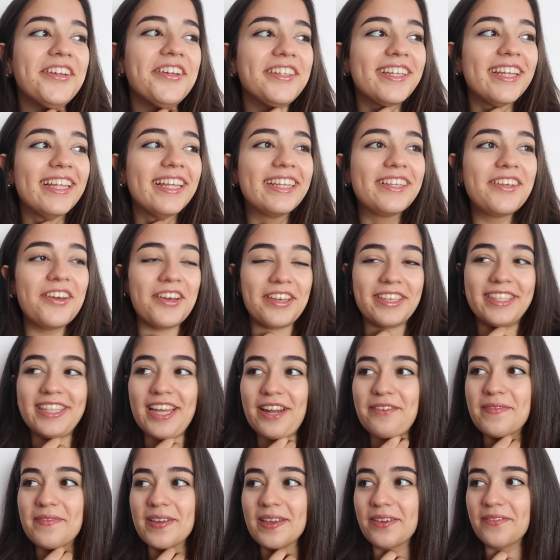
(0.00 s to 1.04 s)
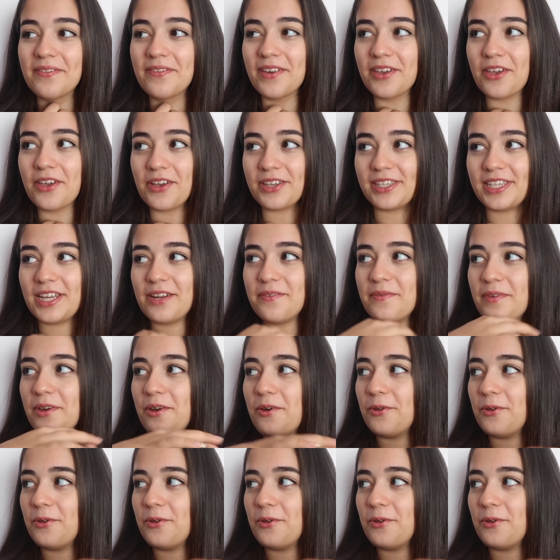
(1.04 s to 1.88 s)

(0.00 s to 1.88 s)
Ondan göstermek ve göstermek